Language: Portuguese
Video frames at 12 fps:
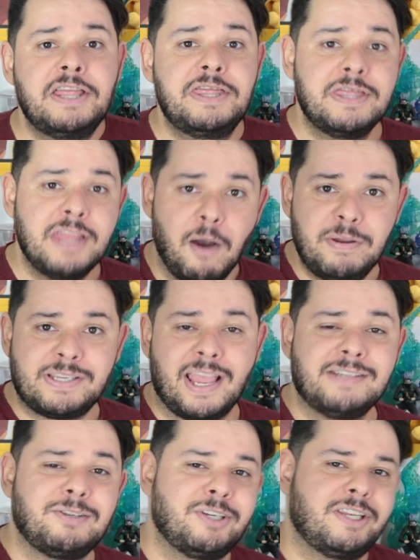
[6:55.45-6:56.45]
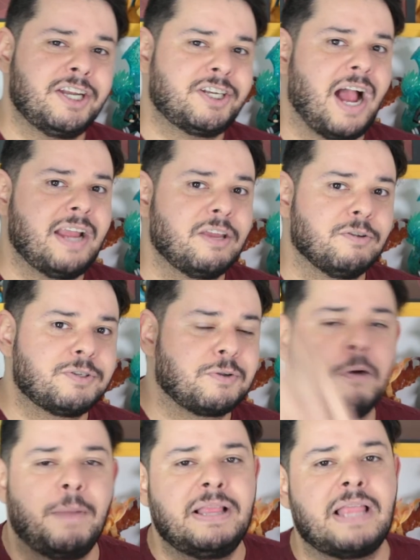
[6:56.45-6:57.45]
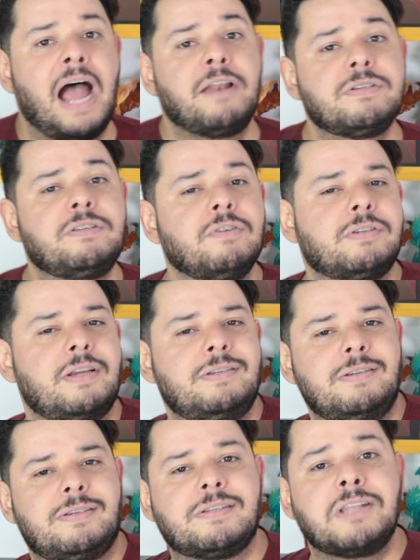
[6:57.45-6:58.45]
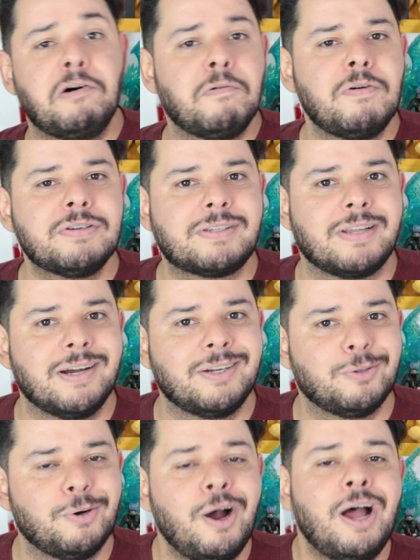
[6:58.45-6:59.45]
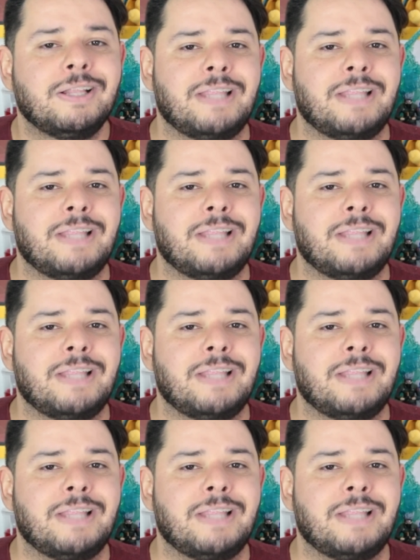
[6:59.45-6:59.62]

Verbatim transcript: Não esqueçam de deixar aqui nos comentários se vocês estão gostando